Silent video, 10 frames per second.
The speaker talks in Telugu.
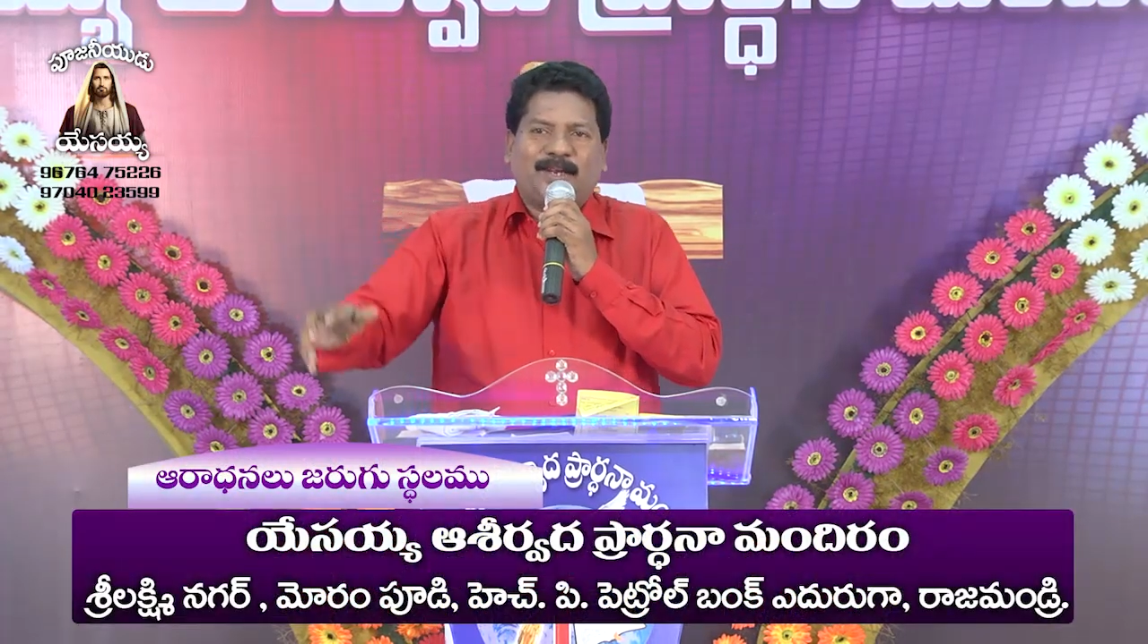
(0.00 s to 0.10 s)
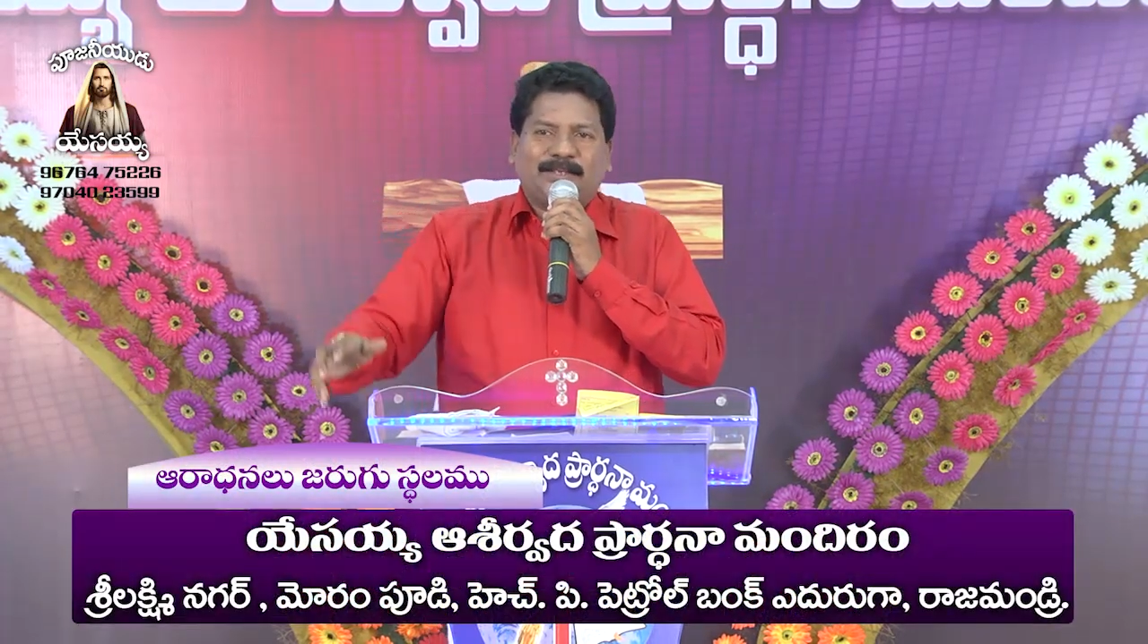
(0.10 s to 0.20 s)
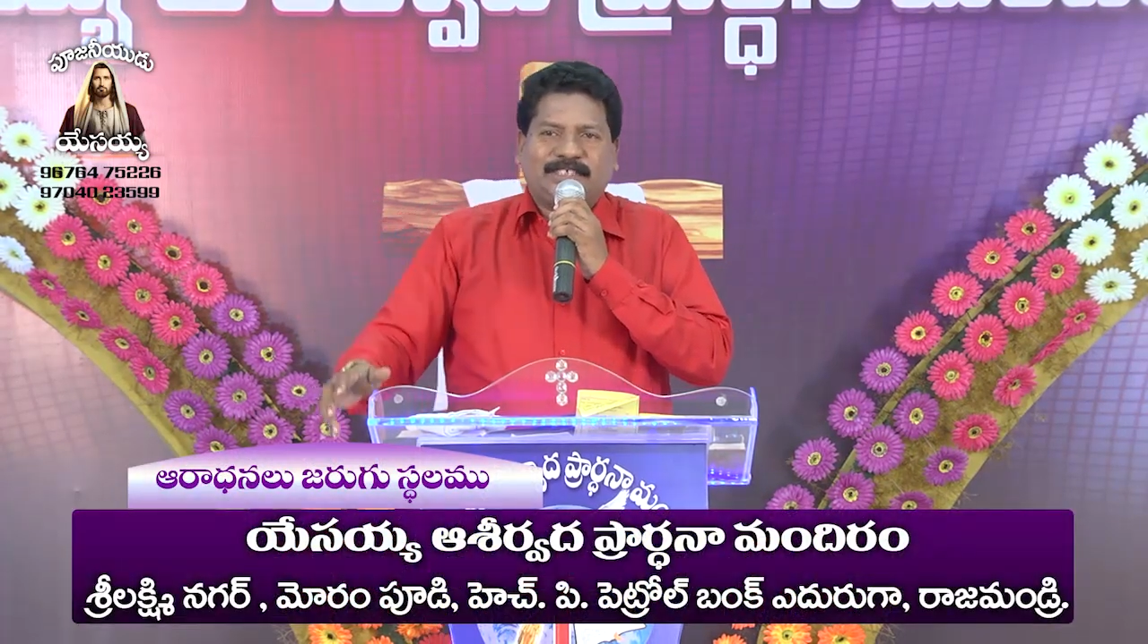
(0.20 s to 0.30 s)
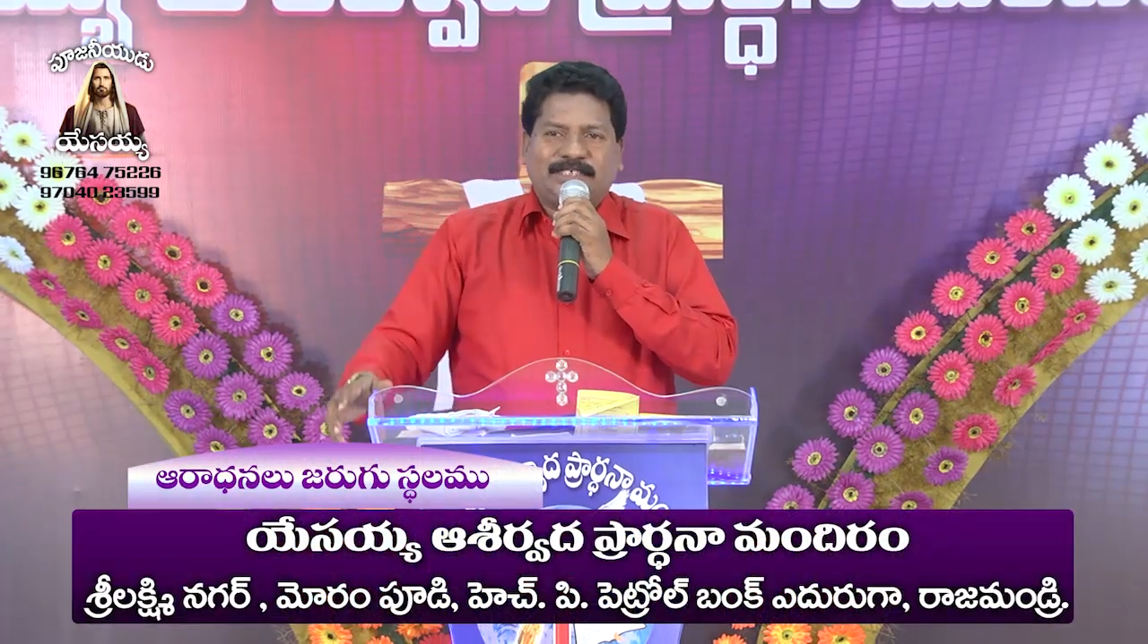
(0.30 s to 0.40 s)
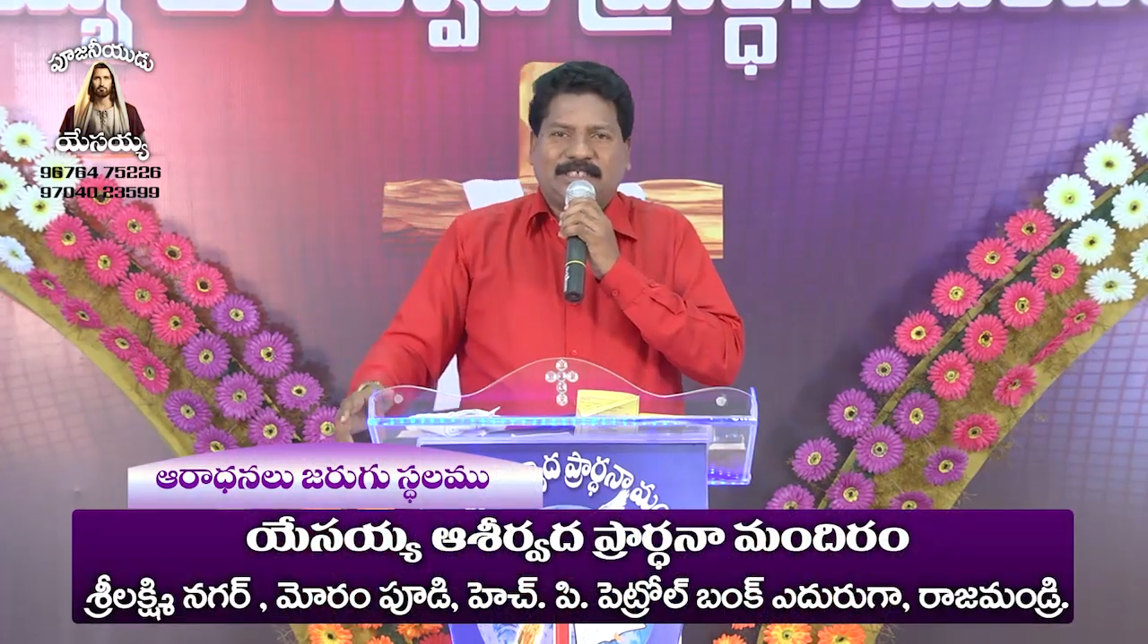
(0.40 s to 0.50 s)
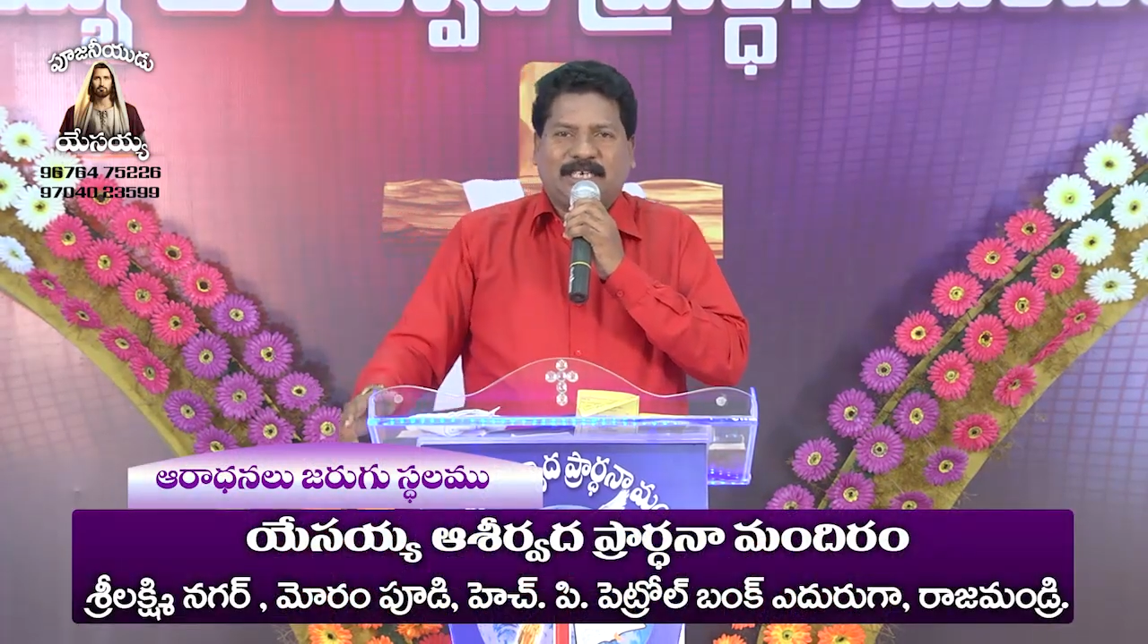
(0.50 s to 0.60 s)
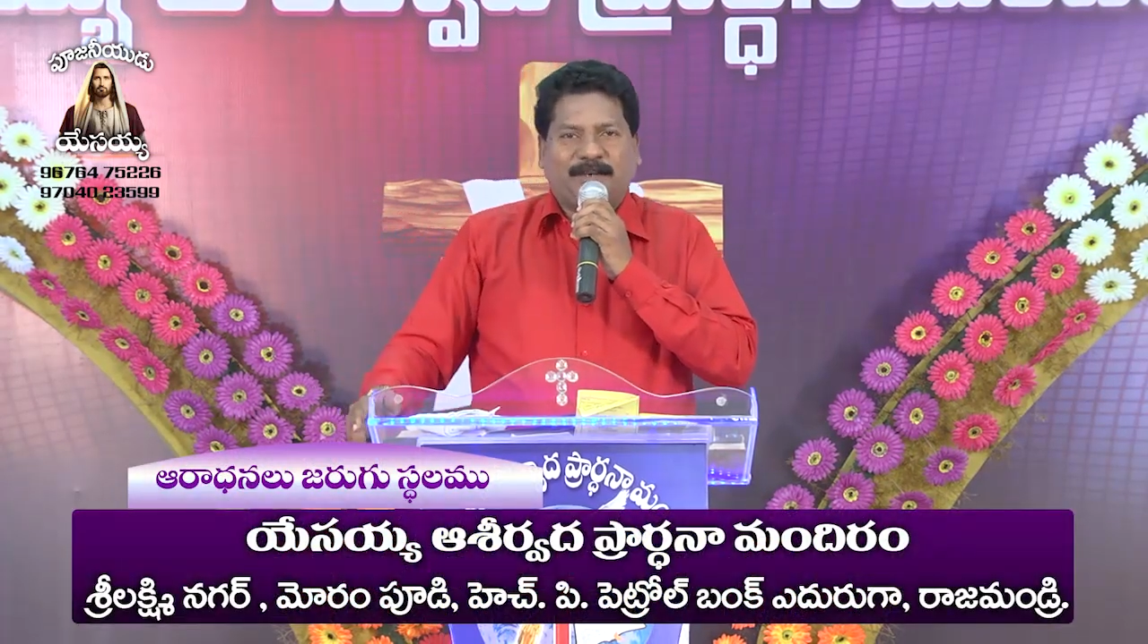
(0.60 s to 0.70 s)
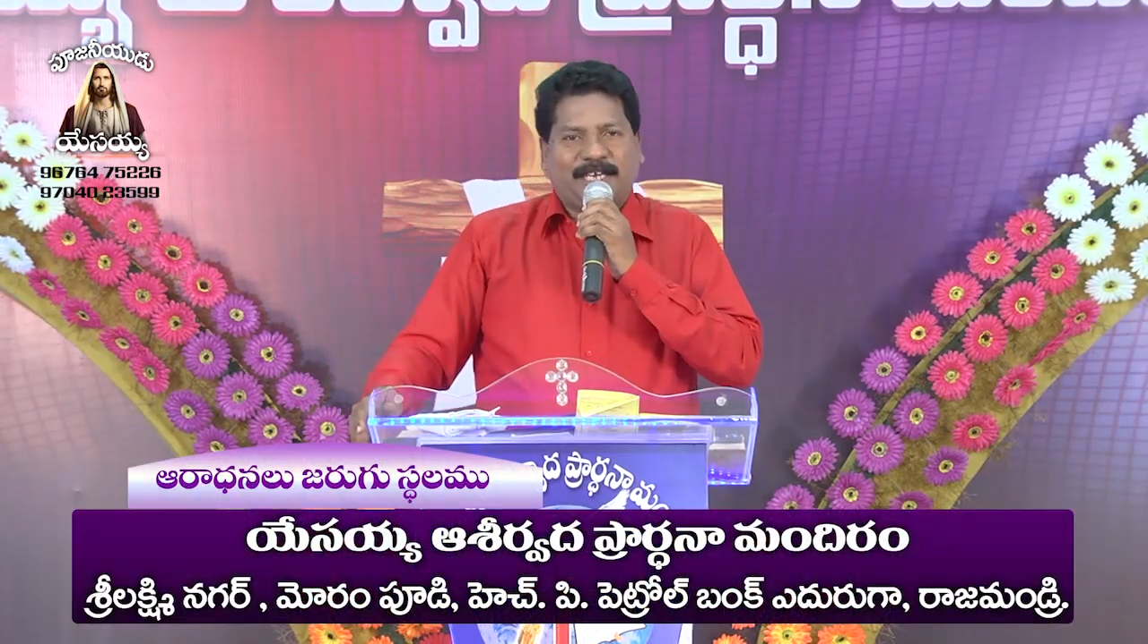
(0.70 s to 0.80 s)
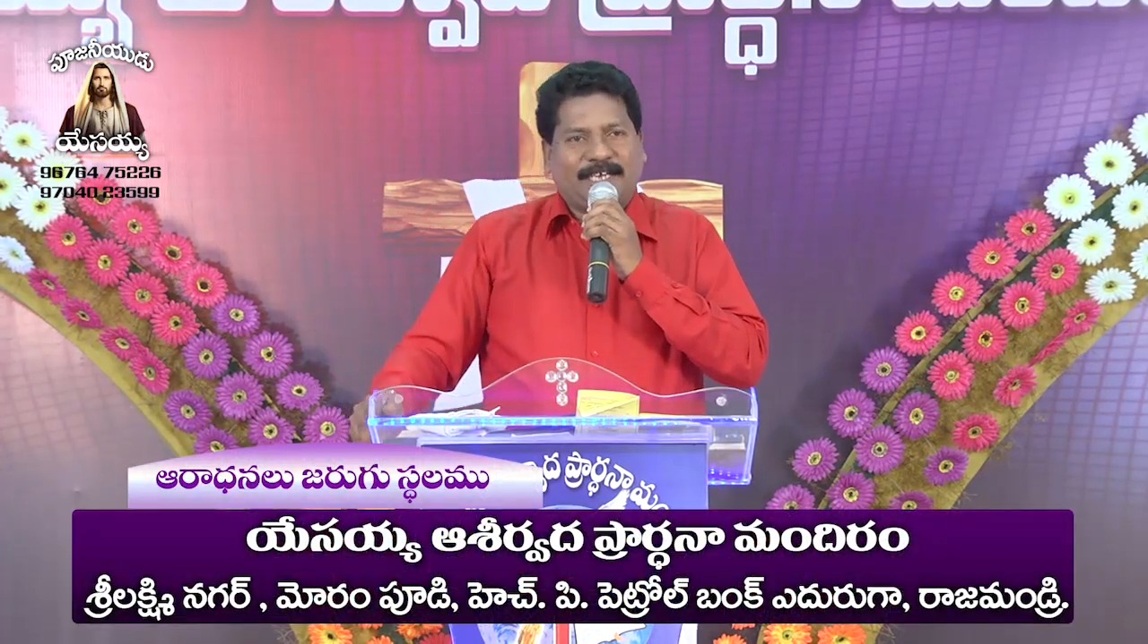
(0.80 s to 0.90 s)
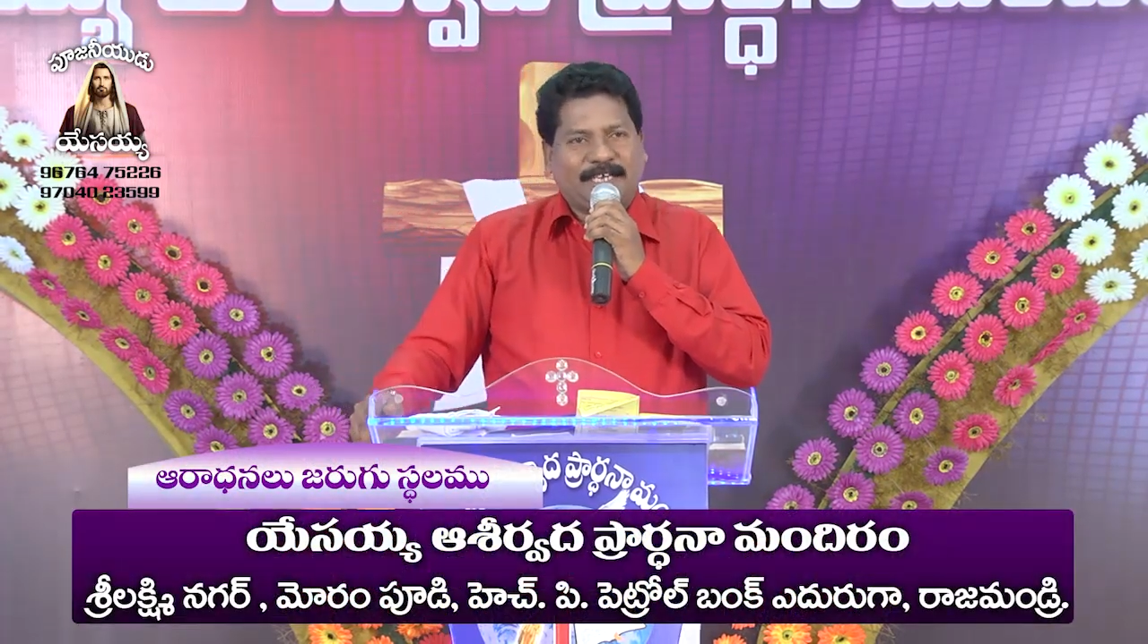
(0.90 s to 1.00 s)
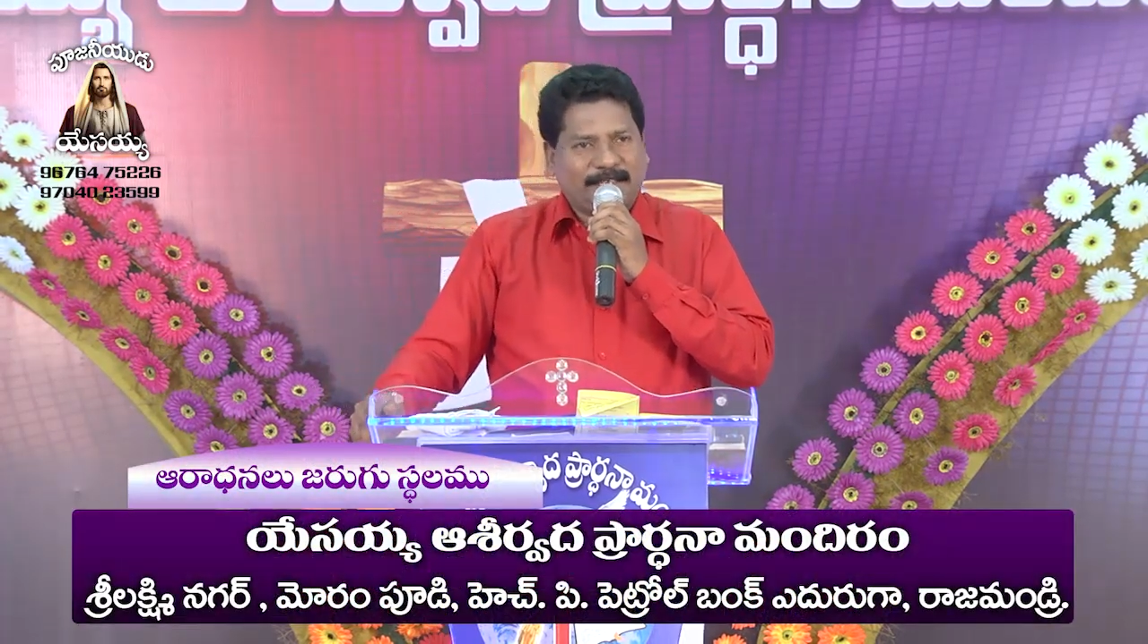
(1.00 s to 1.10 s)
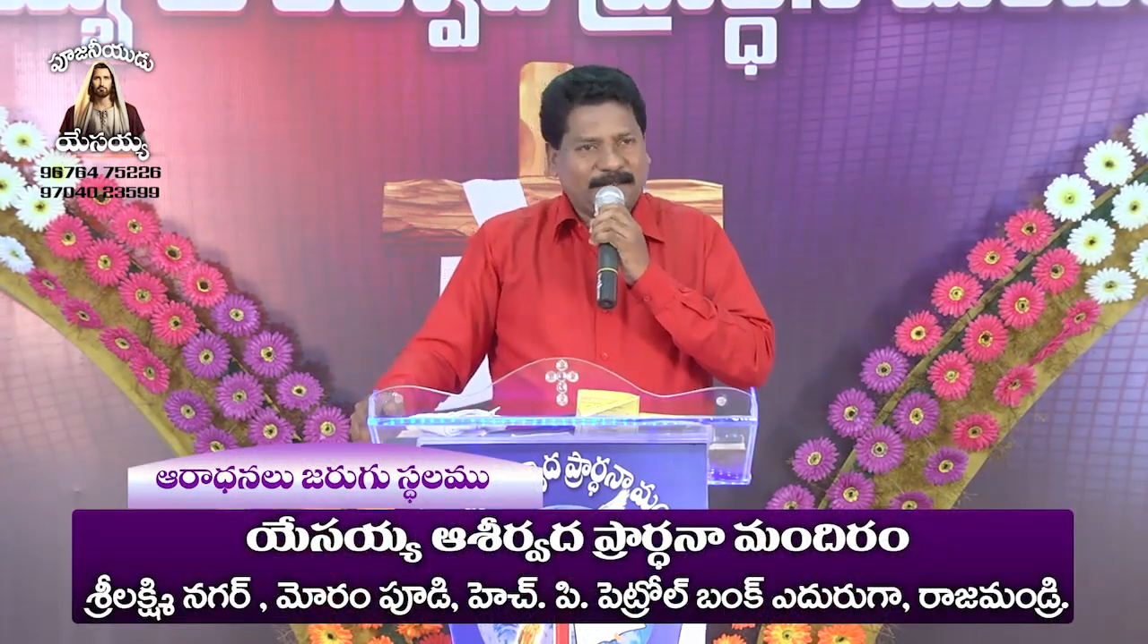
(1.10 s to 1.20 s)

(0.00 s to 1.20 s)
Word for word: ఆలోచించామయ్యా